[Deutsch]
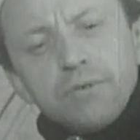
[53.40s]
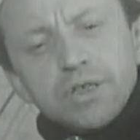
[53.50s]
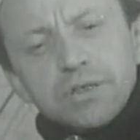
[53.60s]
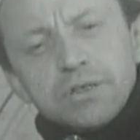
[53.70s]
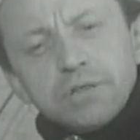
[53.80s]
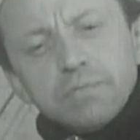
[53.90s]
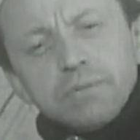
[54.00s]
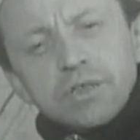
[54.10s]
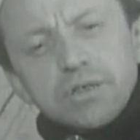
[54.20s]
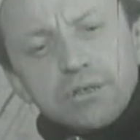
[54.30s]
wissen,
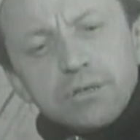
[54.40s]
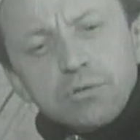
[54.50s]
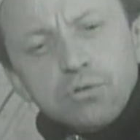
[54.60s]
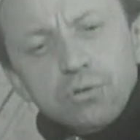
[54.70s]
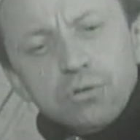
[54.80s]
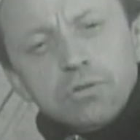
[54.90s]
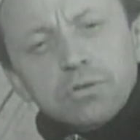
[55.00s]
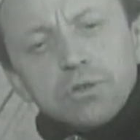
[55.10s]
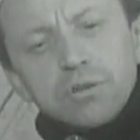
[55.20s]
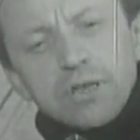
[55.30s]
was sie zu
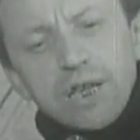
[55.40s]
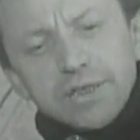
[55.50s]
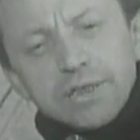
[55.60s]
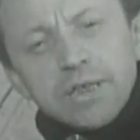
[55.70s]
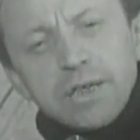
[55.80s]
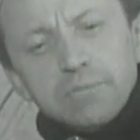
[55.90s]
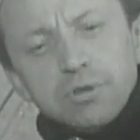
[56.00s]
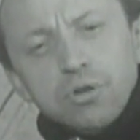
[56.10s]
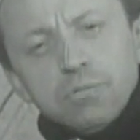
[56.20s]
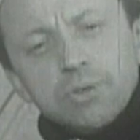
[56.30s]
tun und zu lassen
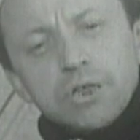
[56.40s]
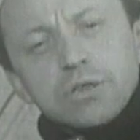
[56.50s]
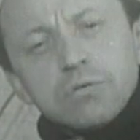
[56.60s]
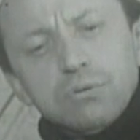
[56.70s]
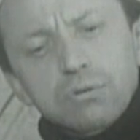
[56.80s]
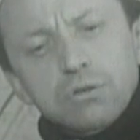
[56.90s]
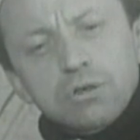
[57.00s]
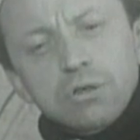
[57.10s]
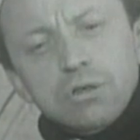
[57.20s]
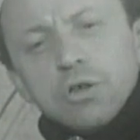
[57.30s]
haben, um das
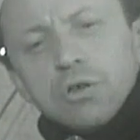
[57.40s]
Gute